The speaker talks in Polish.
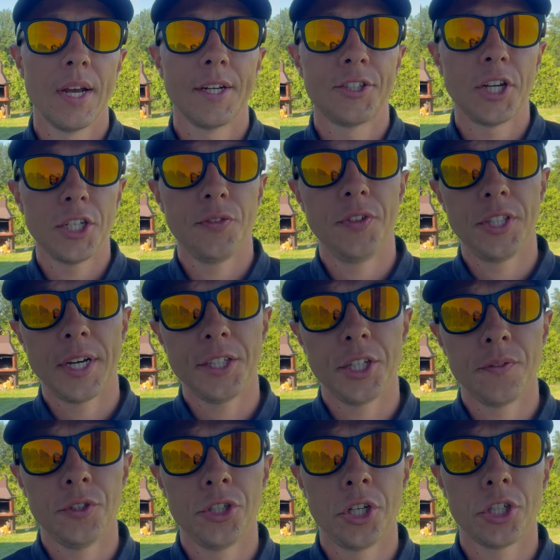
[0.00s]
Cześć, witajcie.
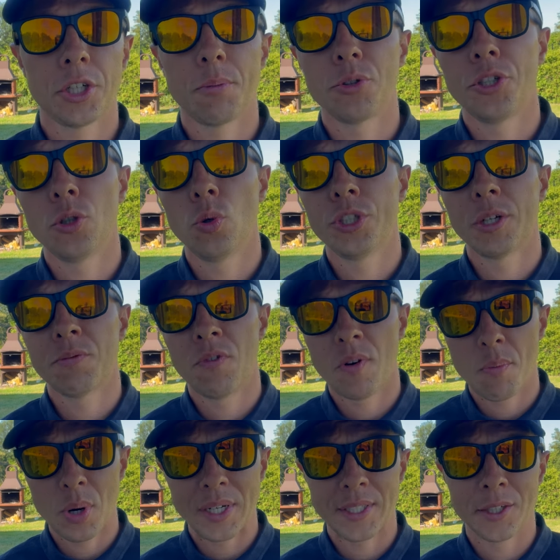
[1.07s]
W dzisiejszym odcinku chciałbym Wam
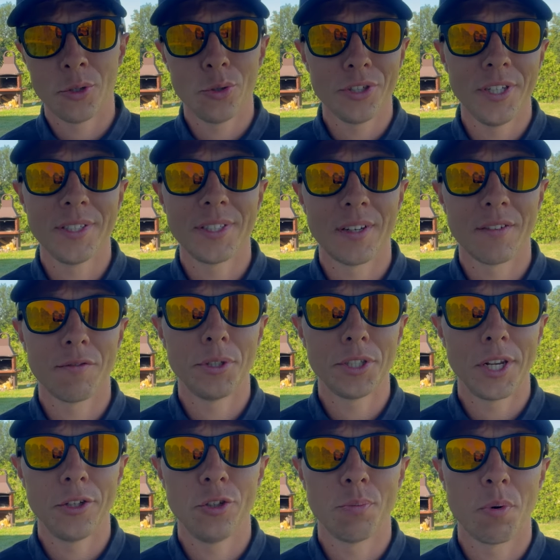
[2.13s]
pokazać różnicę w
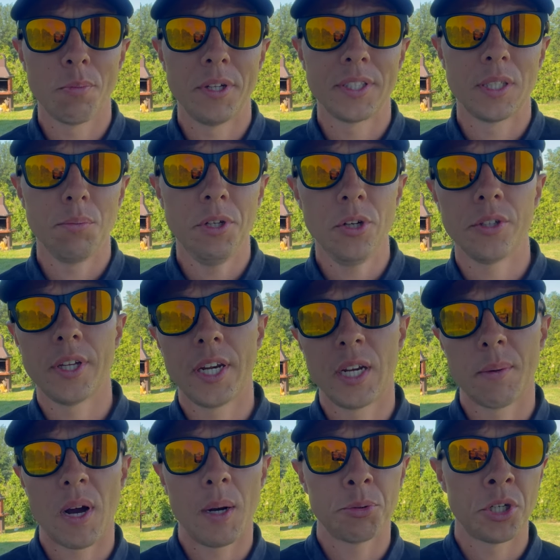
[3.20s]
myśleniu pomiędzy milionerem
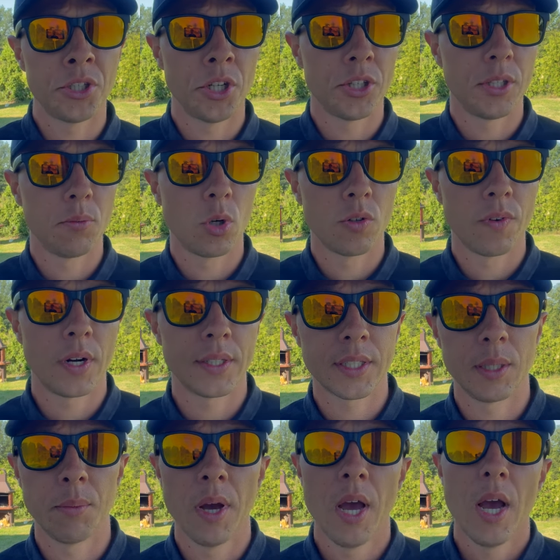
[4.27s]
a przeciętnym
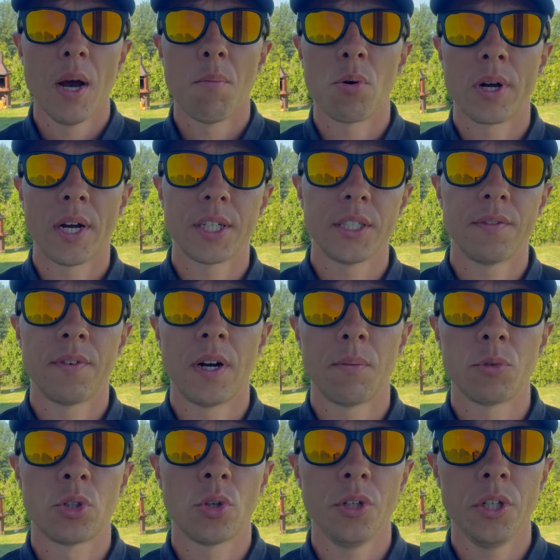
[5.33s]
Kowalskim. Pokażę Wam,
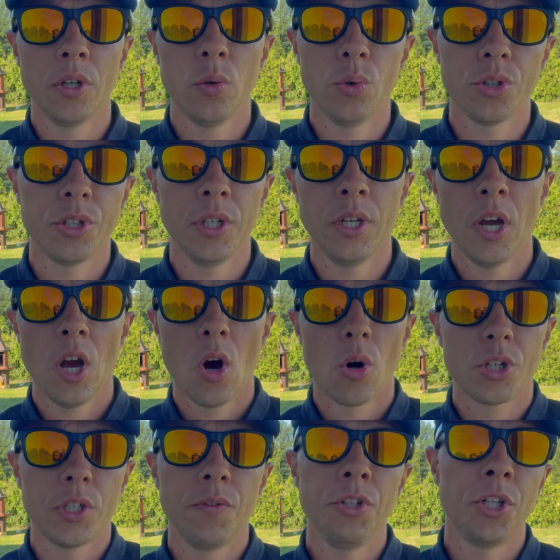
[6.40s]
co ich różni.
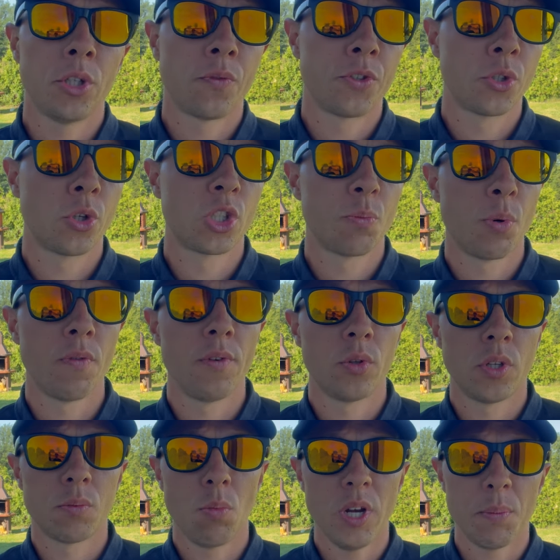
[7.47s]
Oczywiście to wszystko, co powiem, to
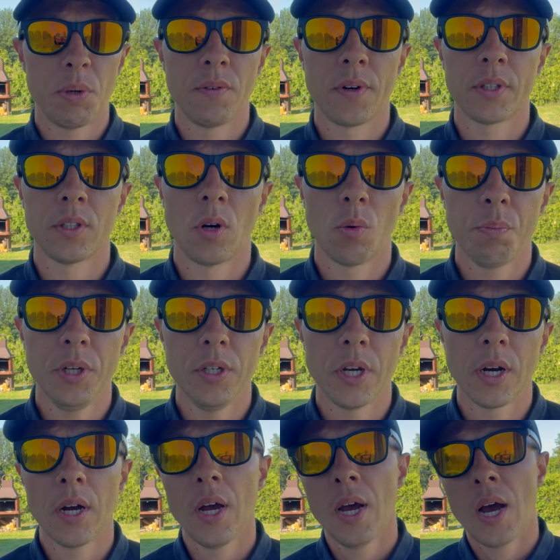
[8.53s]
jest moja prywatna
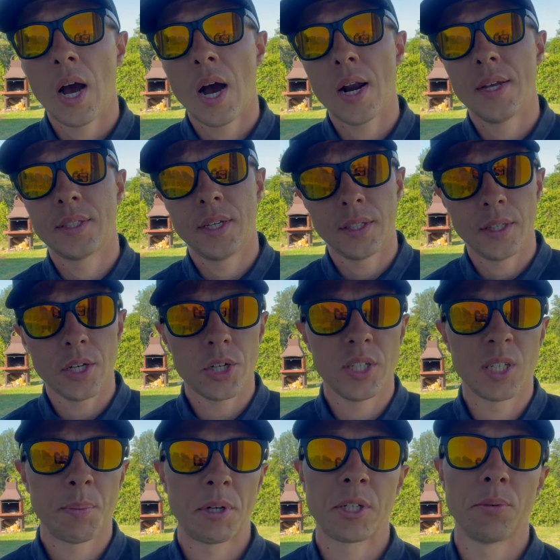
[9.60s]
opinia, ale serdecznie
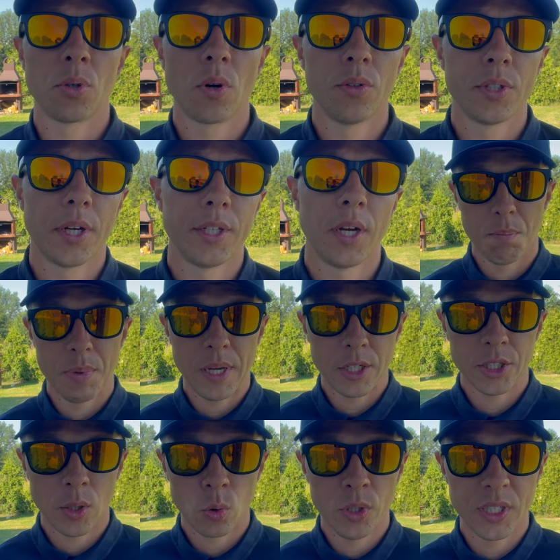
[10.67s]
zapraszam do oglądania.
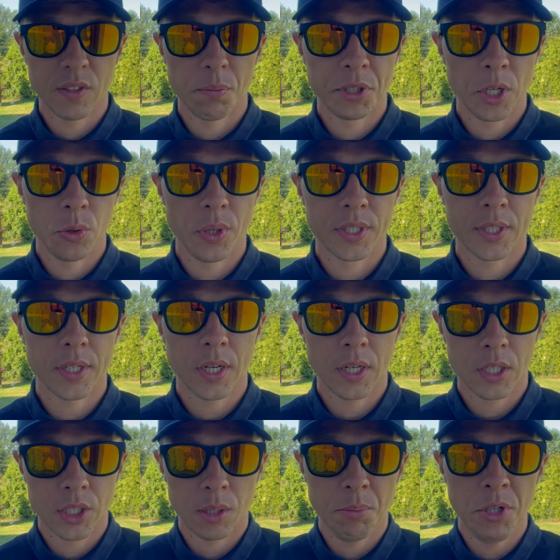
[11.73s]
Pierwsza różnica w myśleniu jest taka,
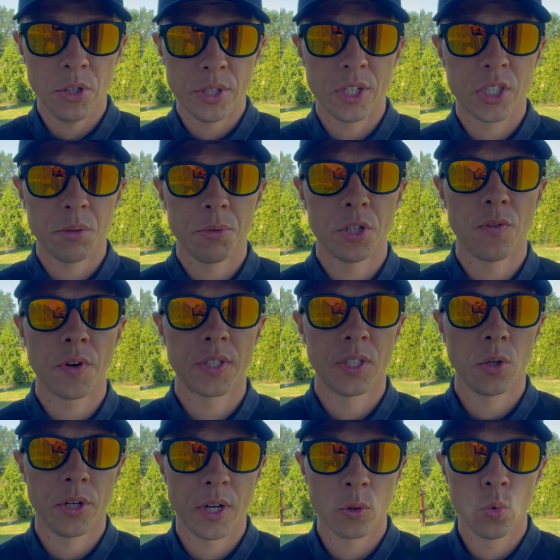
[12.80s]
że milionerzy myślą w
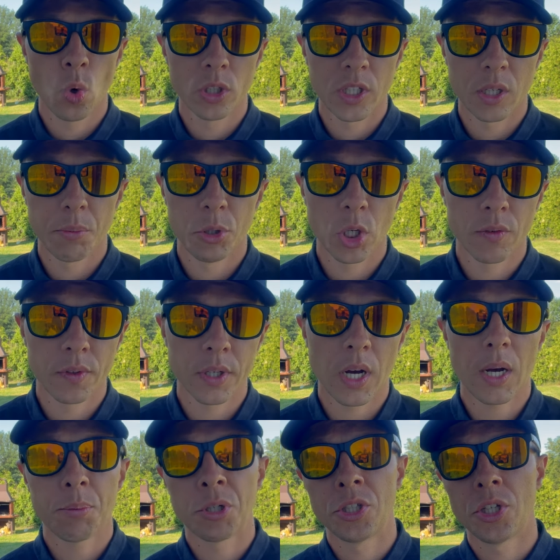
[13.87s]
kategoriach długoterminowych,
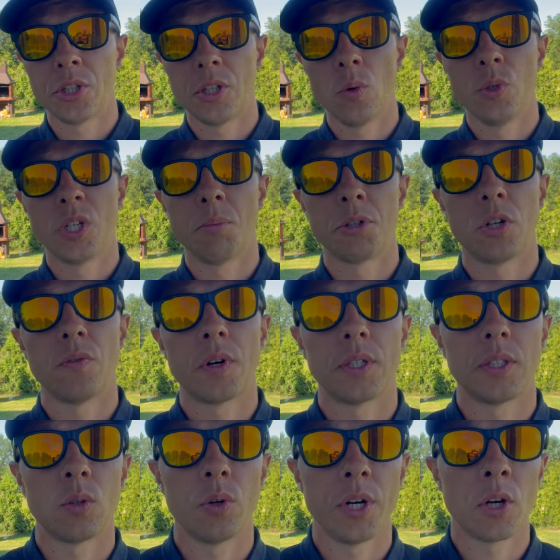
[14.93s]
a przeciętni ludzie myślą w
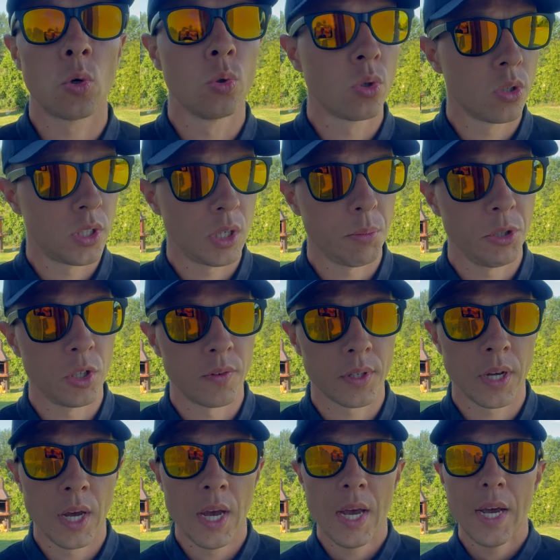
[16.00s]
kategoriach krótkoterminowych.
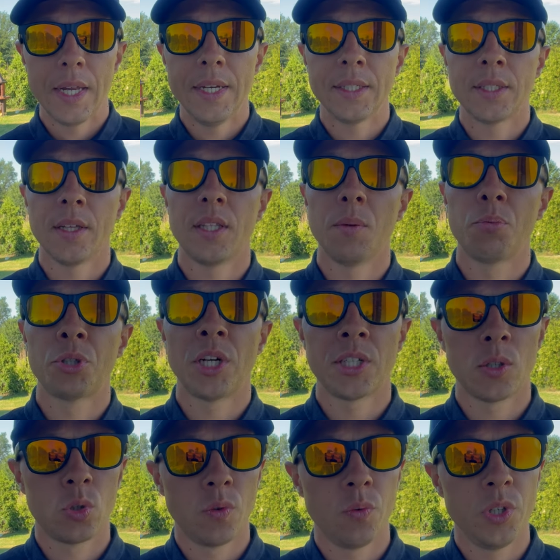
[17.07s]
Niestety
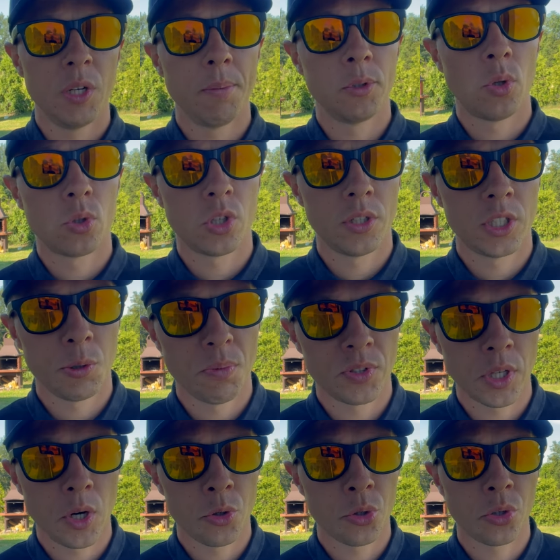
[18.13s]
przeszacowujemy to, co jesteśmy w
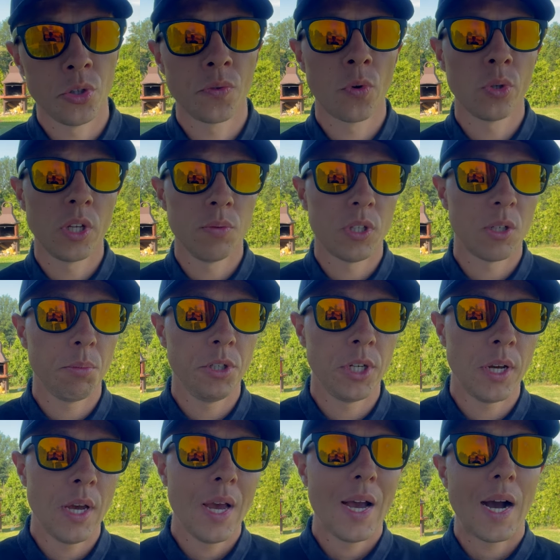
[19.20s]
stanie osiągnąć w krótkim
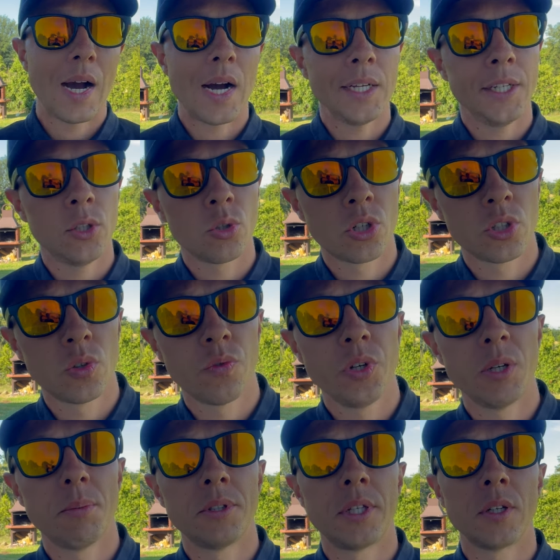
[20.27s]
terminie, a nie
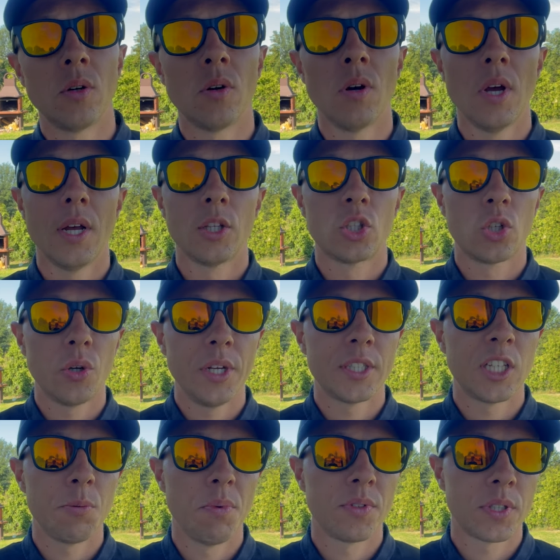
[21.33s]
doszacowujemy tego, co
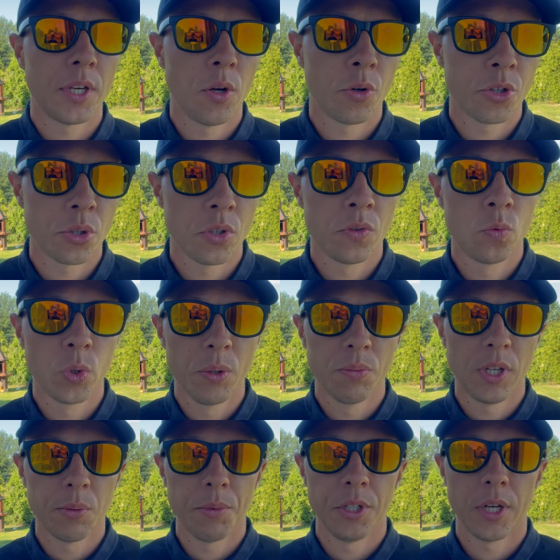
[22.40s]
jesteśmy w stanie osiągnąć w długim
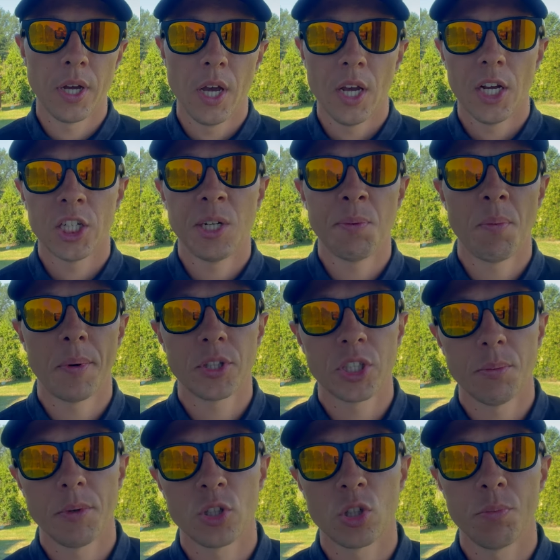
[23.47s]
terminie. Jeżeli
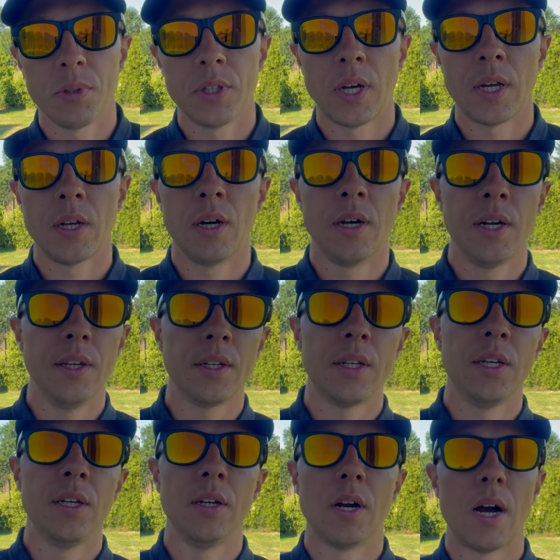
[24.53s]
popatrzymy sobie na
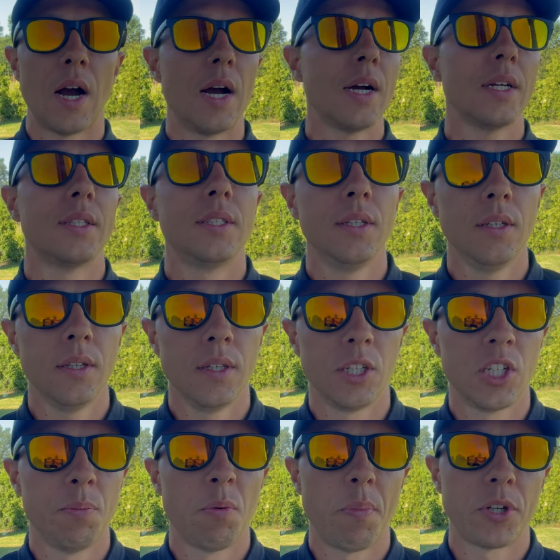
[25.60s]
rynki akcji,
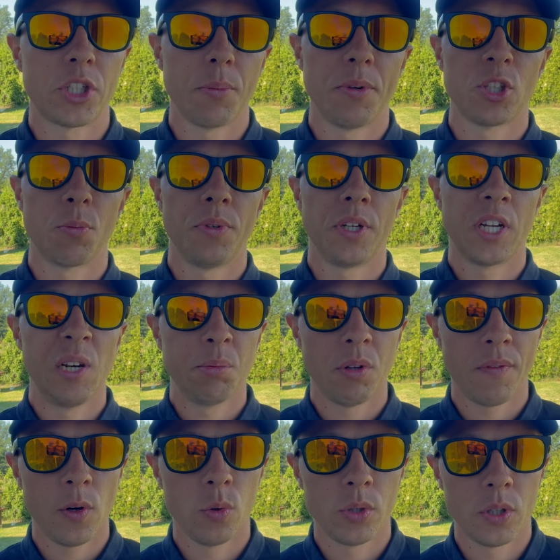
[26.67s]
jeżeli popatrzymy sobie na
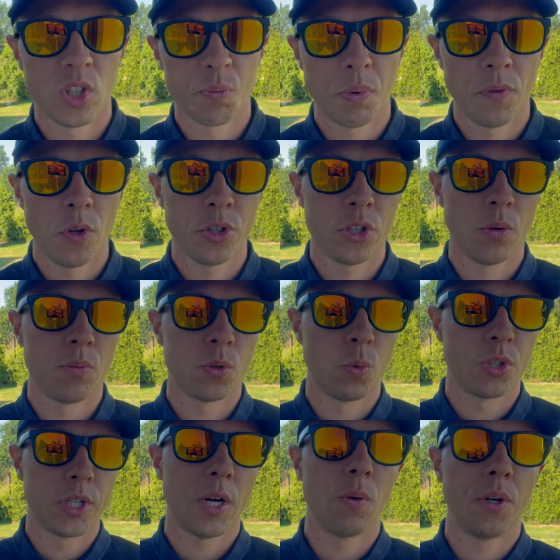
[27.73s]
kryptowaluty, to z pewnością
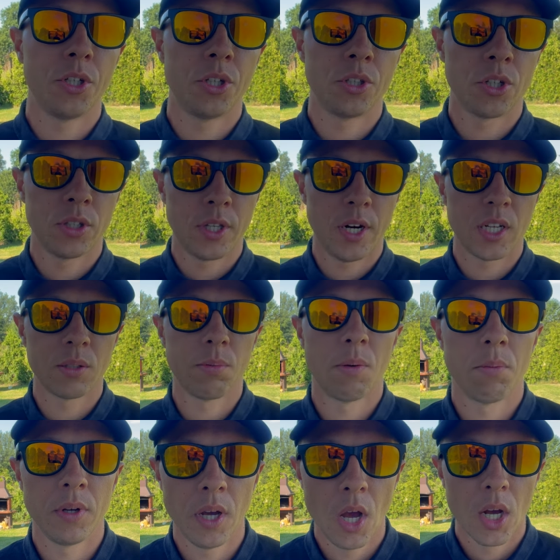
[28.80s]
słyszałeś, że teraz mamy